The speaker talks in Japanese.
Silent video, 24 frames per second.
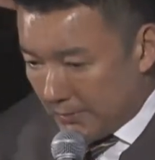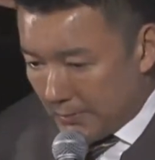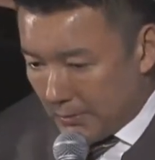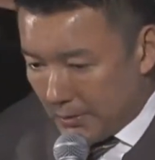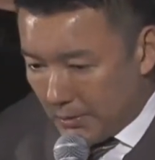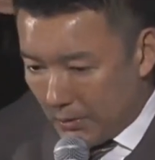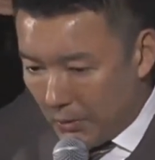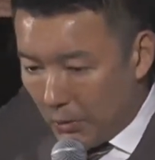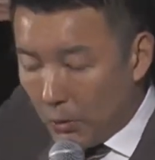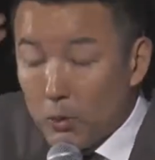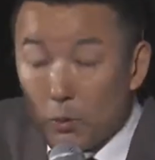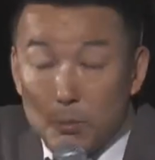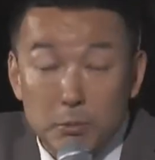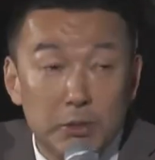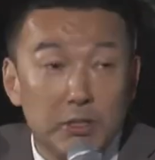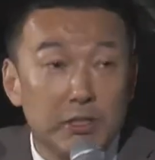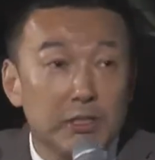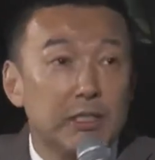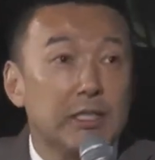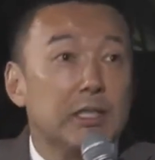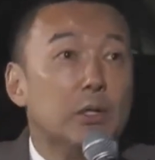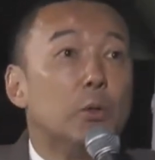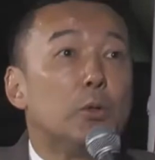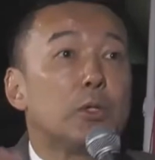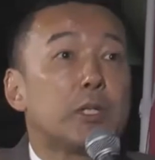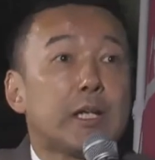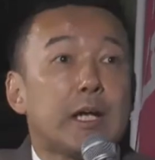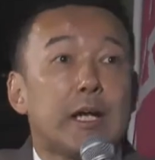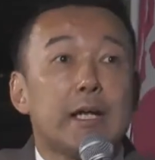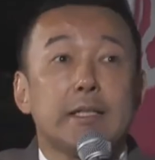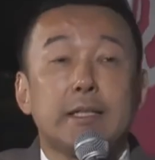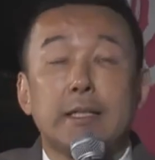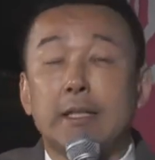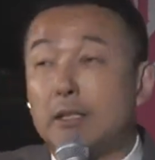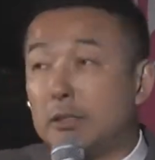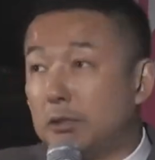公務員に置き換え
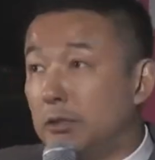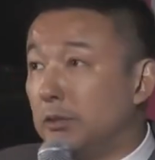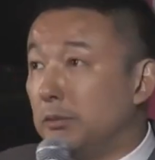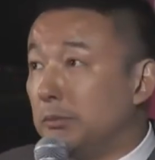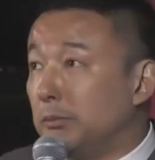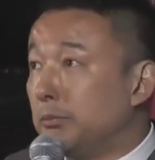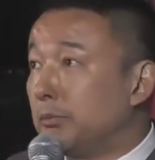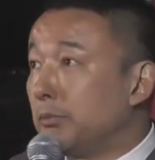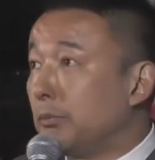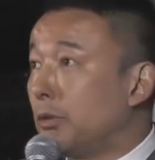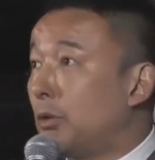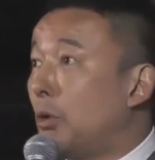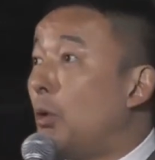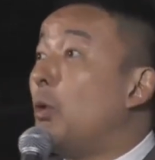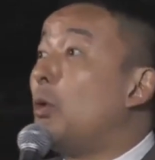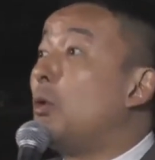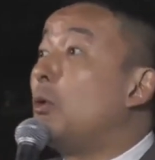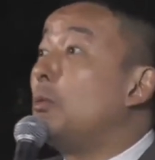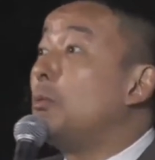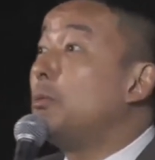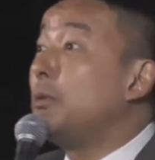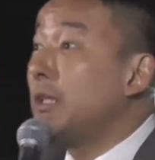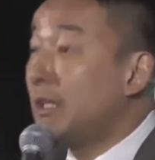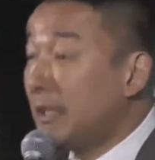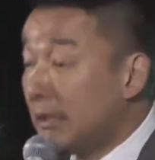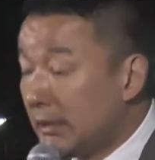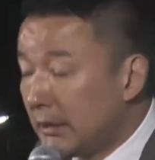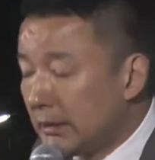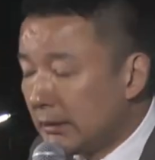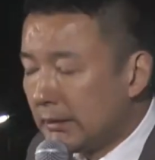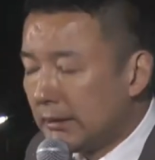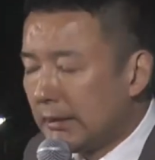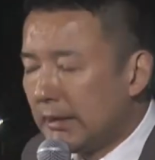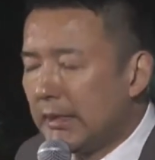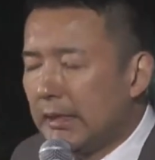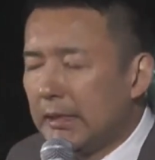ていく。公務員
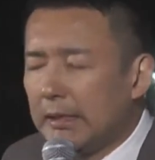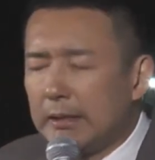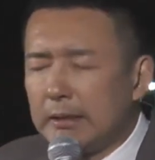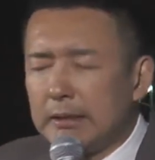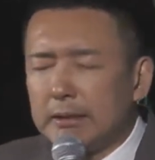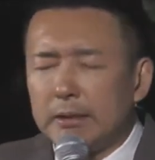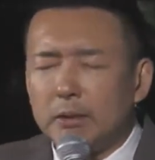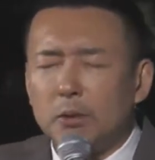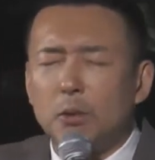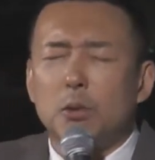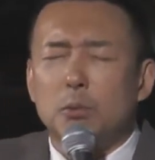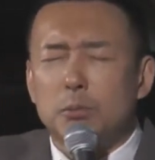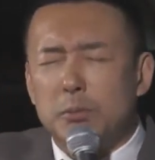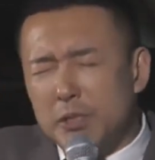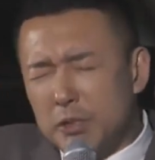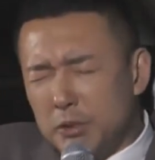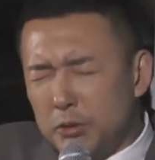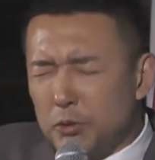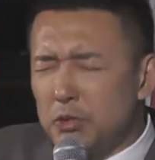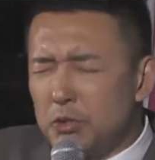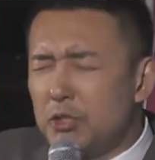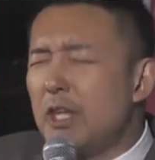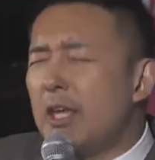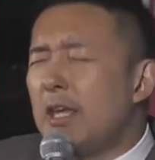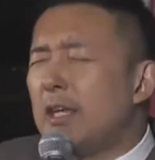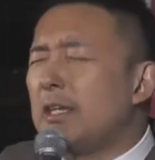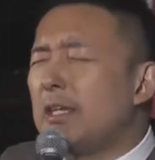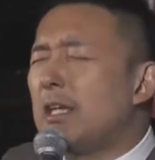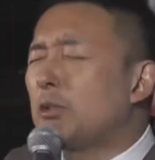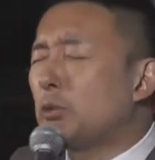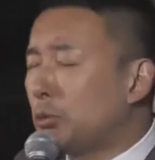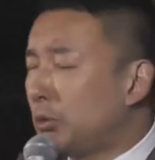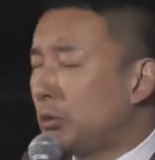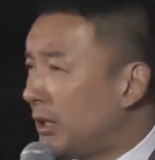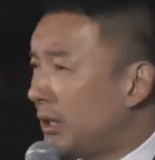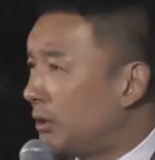として
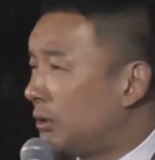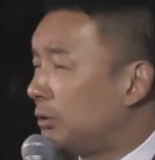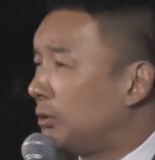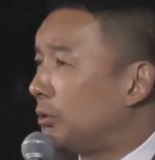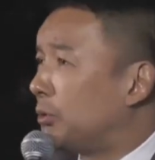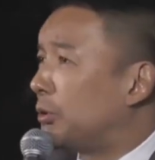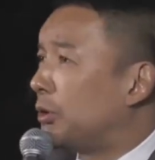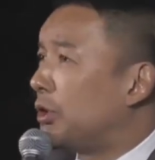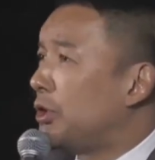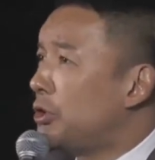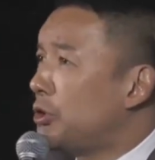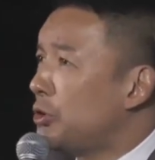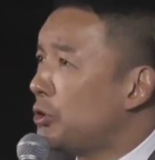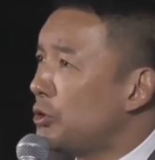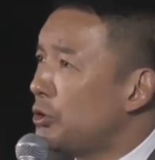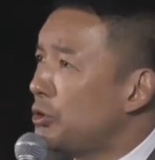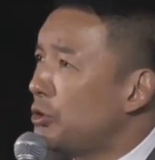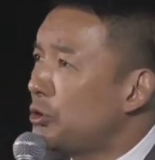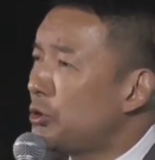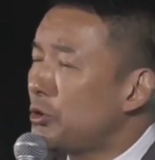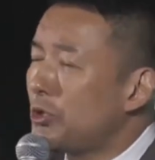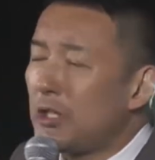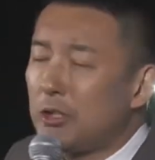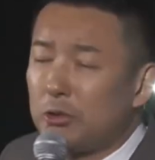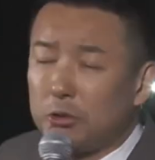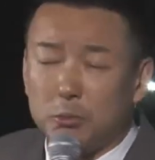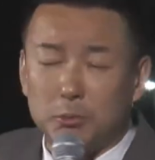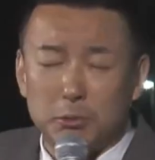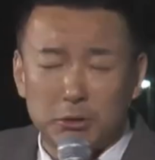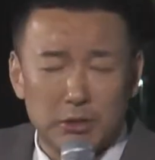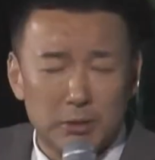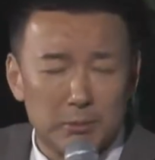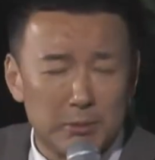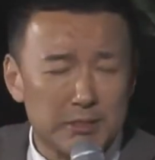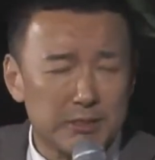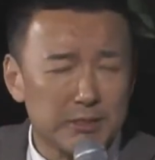雇っていくってこと非常に重要だと思っ
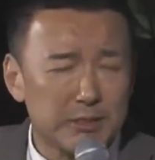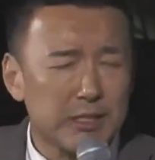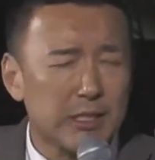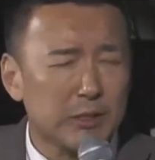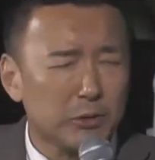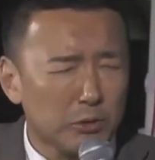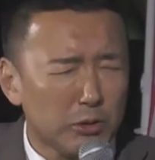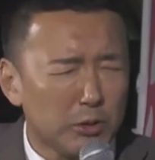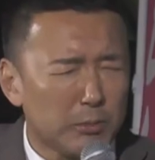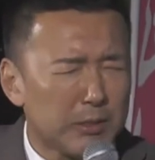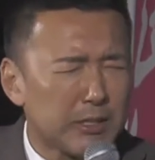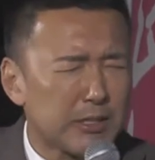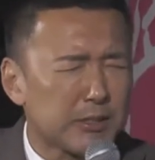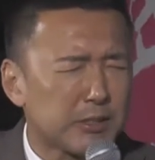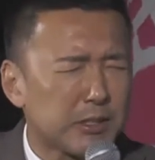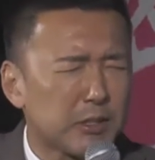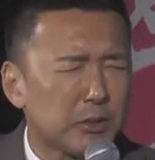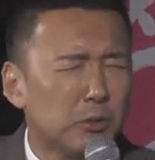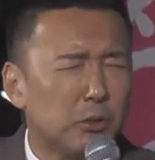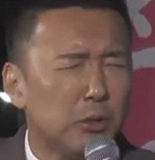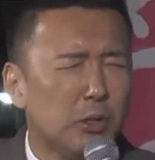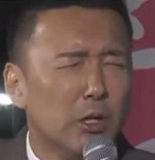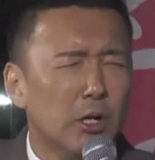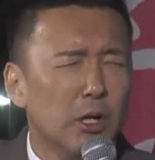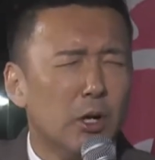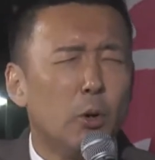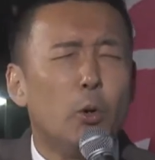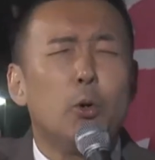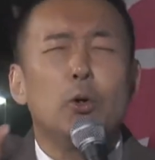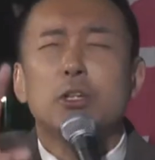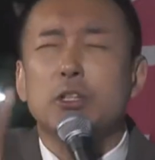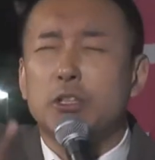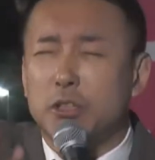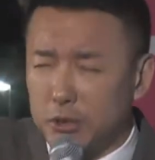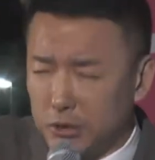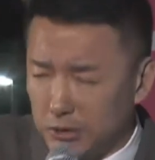てます。例えばですけど、保
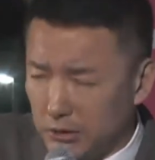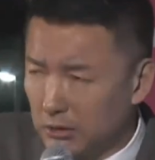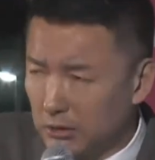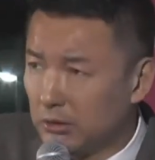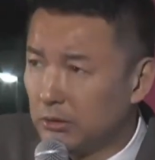育、